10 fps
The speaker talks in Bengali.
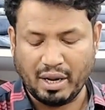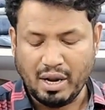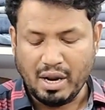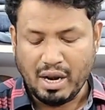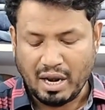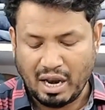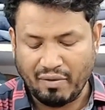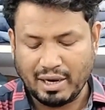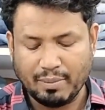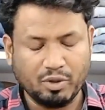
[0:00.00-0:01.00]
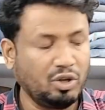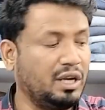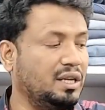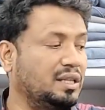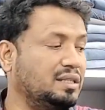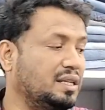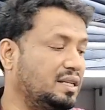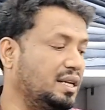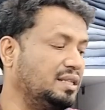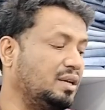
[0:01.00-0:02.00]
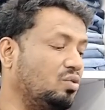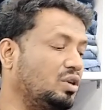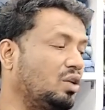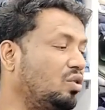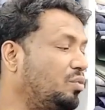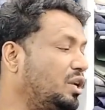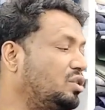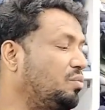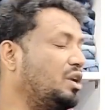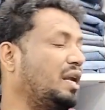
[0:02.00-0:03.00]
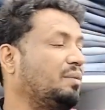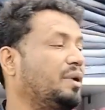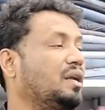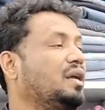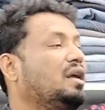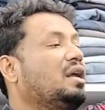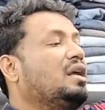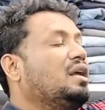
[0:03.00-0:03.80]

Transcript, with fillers: লেভেলটা পর্যন্ত কেটে দিচ্ছে ঠিক আছে কোনটা কোন বডি একটু মনে রাখবেন এটার